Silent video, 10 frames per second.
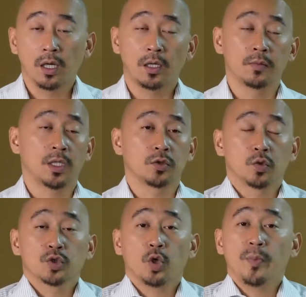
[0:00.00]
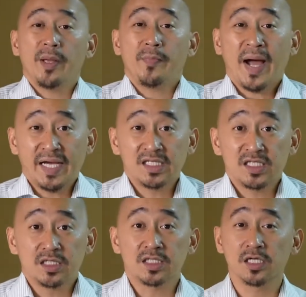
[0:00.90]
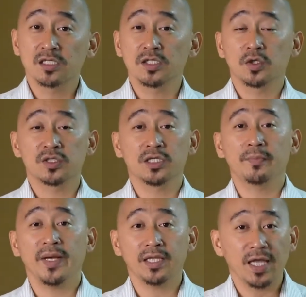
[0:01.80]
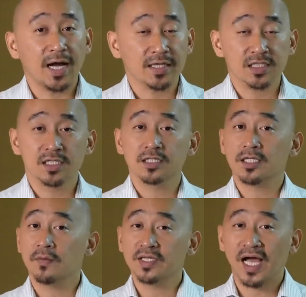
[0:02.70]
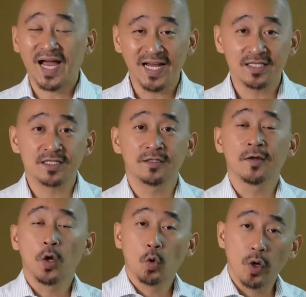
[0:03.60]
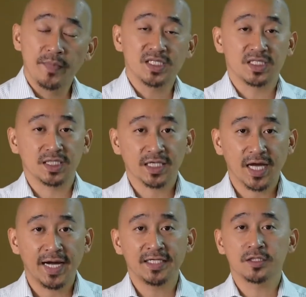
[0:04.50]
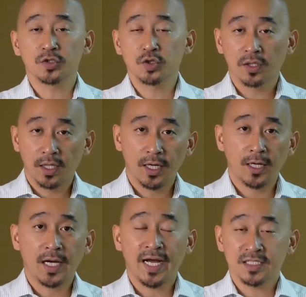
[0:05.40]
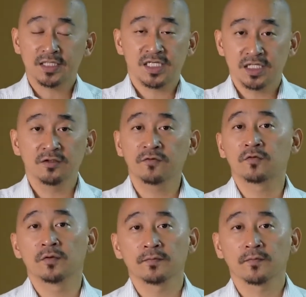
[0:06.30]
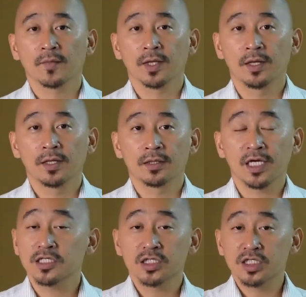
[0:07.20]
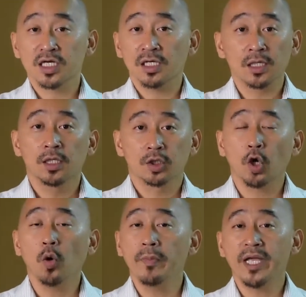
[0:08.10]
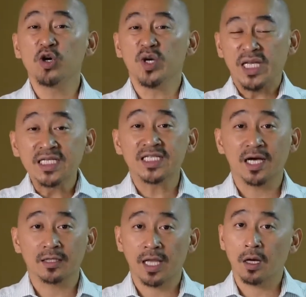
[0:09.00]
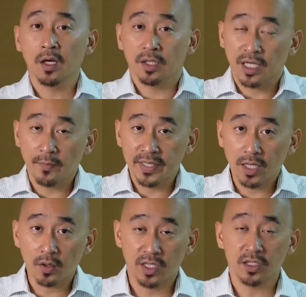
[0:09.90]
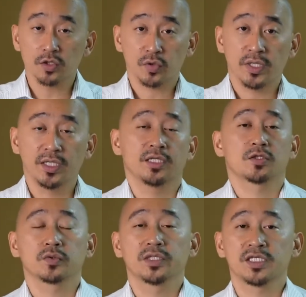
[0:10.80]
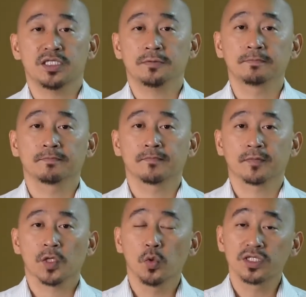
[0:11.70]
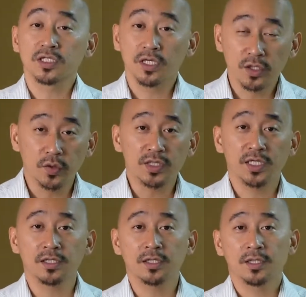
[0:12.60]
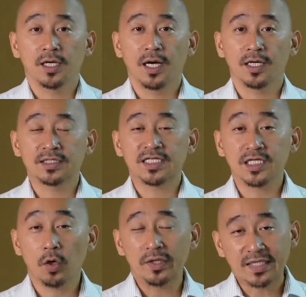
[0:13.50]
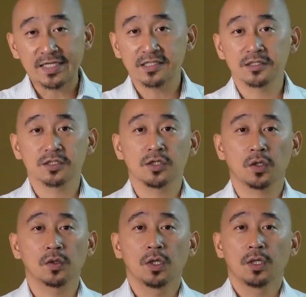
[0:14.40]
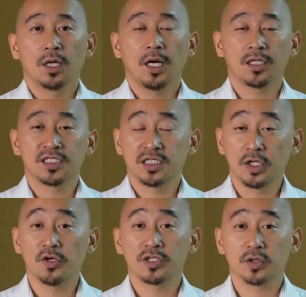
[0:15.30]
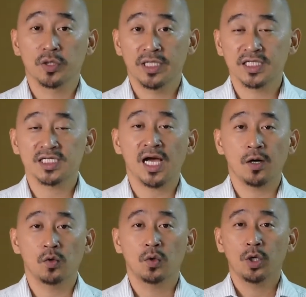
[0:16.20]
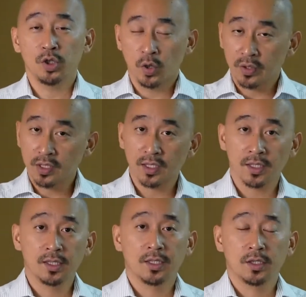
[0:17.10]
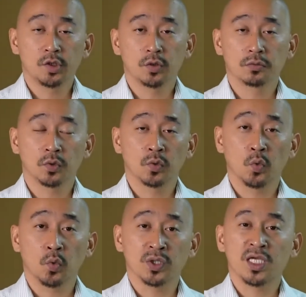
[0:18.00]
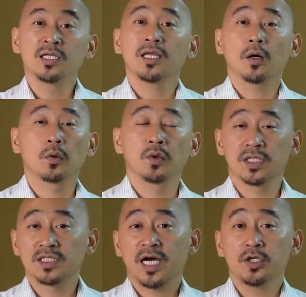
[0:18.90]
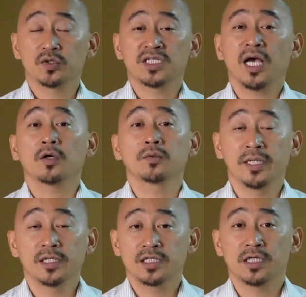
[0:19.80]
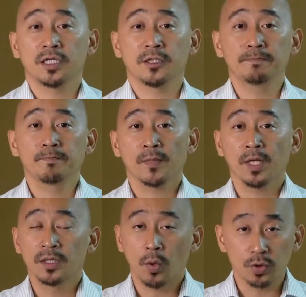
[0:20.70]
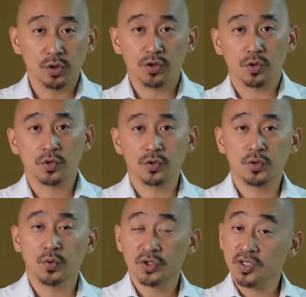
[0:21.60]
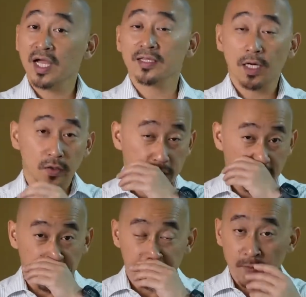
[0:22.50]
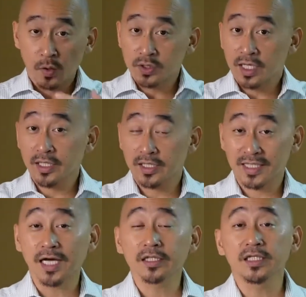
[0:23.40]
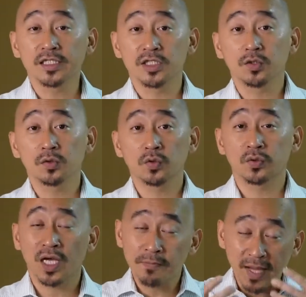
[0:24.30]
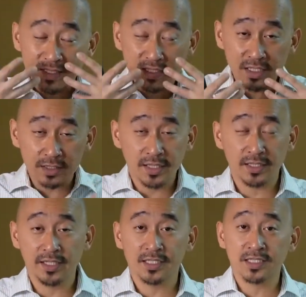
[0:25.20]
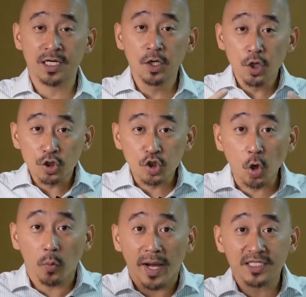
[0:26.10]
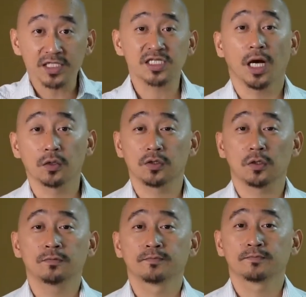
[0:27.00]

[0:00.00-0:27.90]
很很多都被排挤，甚至有些被打，甚至他们的孩子会被其他的孩子啊孩子欺负。但是这个都没有影响到他们要跟随耶稣的心。我记得有一天啊，在教会诞生之后啊，几个月之后的一个下午，有一个有我我我听到我的家有敲门的声音，那我就走出去，我就看到一个，就看那个当地的基督徒，他满脸脸上充满着笑容。